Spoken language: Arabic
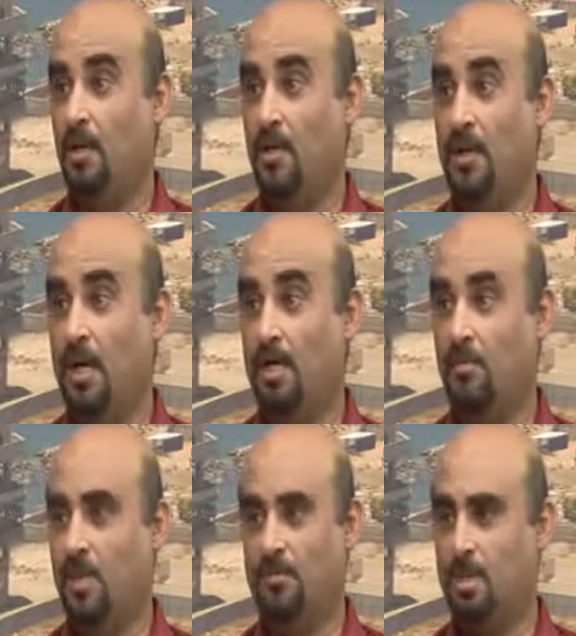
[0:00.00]
آه،
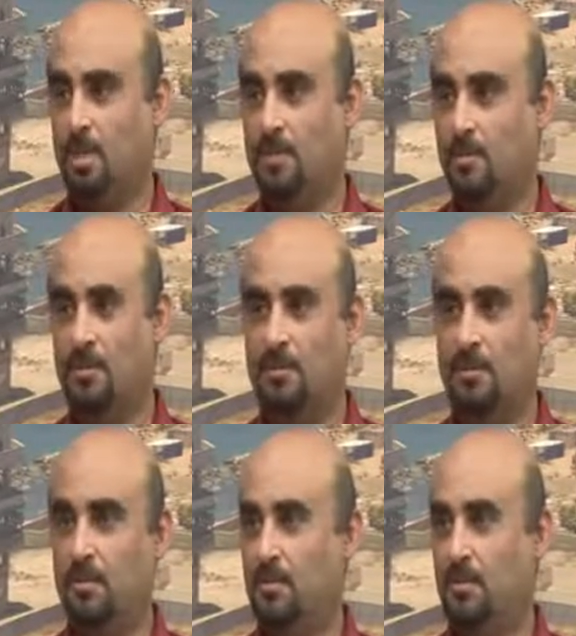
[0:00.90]
عالي من أمراض
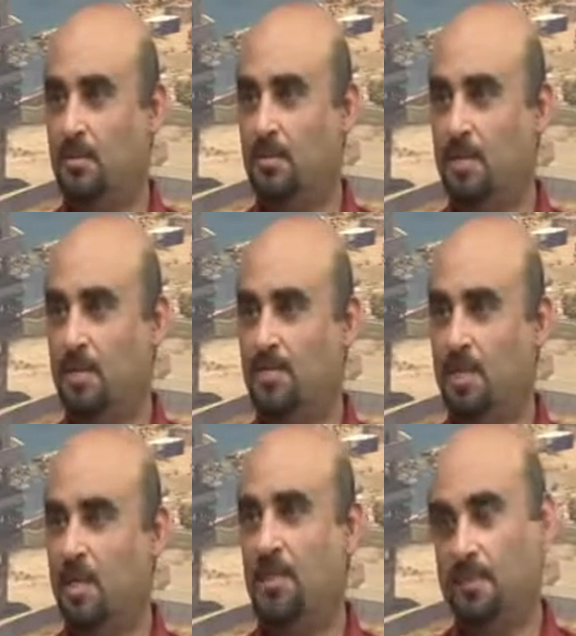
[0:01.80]
آه، نعم.
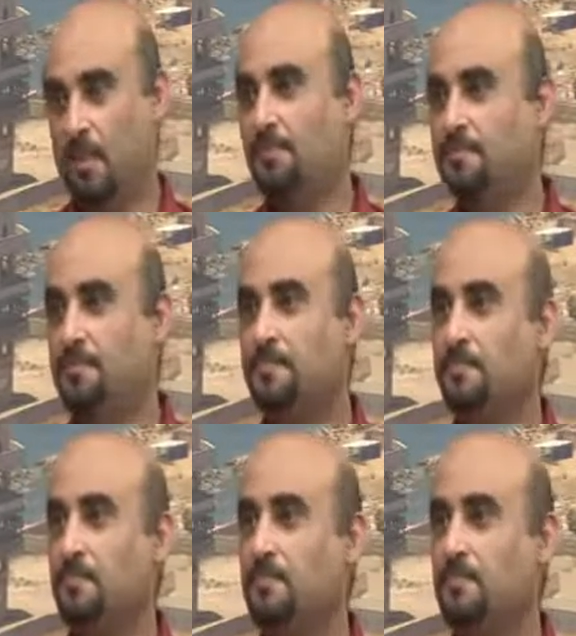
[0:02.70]
كتير خطيرة نعم.